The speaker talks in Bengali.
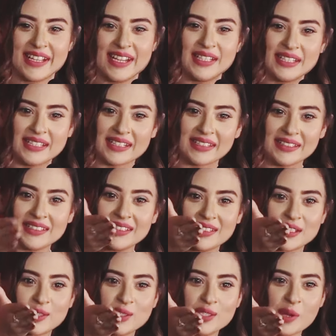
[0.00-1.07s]
এদিকে তাকান
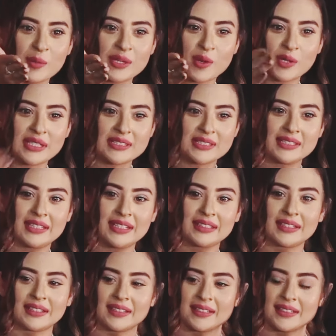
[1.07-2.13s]
একটু সবাই অডিয়েন্সের দিকে
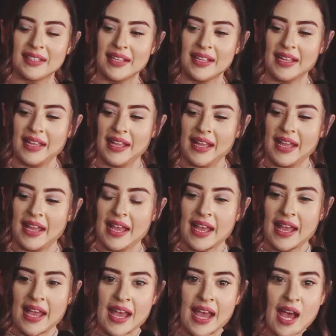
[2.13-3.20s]
তাকান
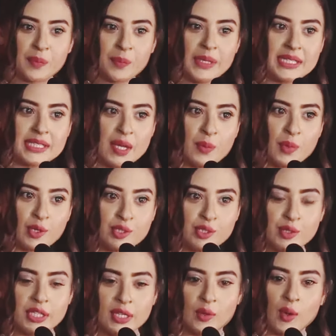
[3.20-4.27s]
আপনি যে
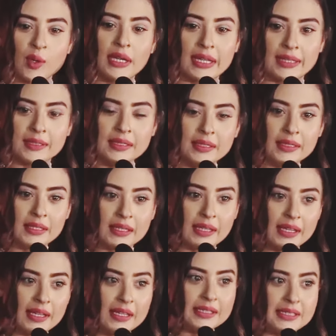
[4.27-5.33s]
প্রশ্নটি করলেন
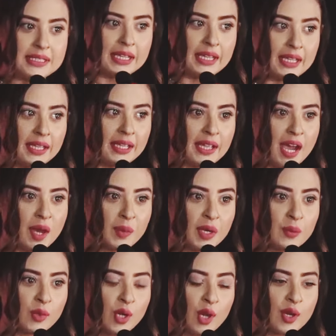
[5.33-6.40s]
যে
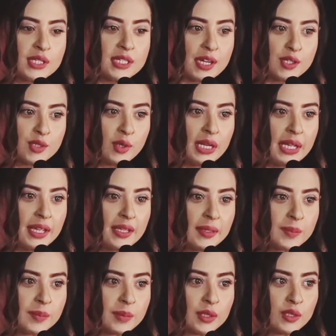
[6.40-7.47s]
আমার মনে হয় যে আসলে
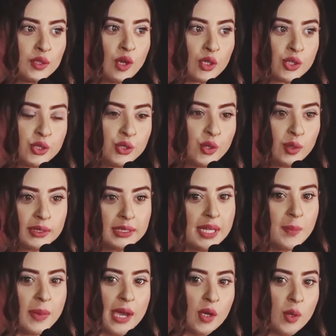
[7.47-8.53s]

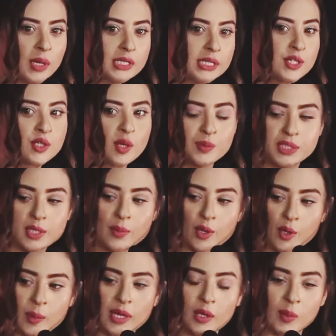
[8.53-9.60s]
দর্শকদের ভালোবাসাই সবচেয়ে
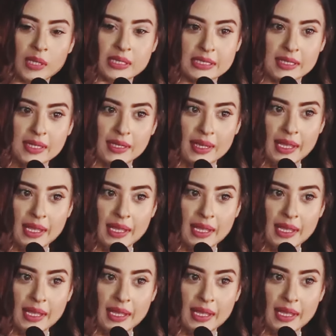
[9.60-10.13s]
বড় ভালোবাসা